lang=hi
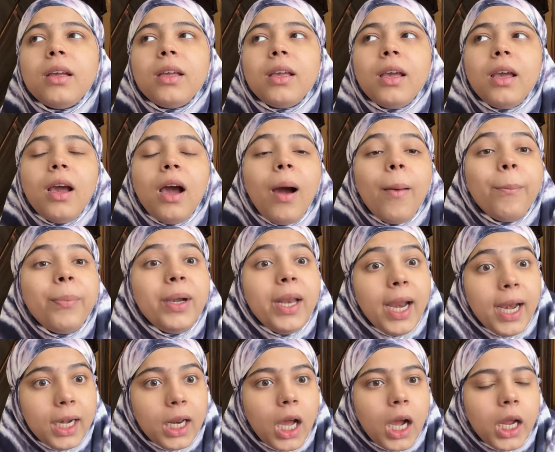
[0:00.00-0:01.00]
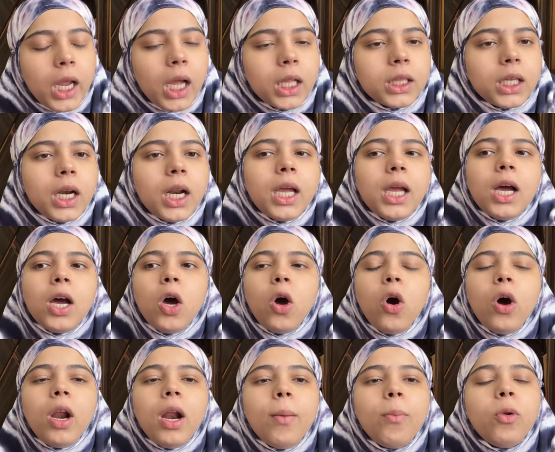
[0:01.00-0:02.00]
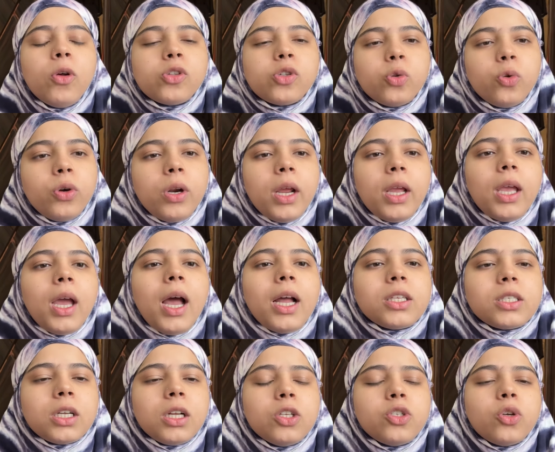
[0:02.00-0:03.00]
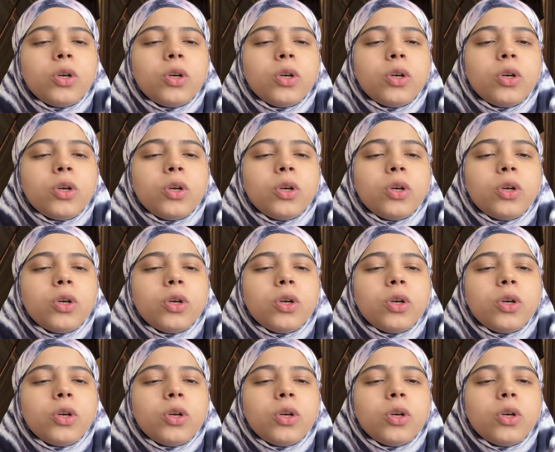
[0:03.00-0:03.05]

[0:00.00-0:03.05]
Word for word: कि अपडेट आ गया था नया और हम लोग सुन रहे हैं कि आजकल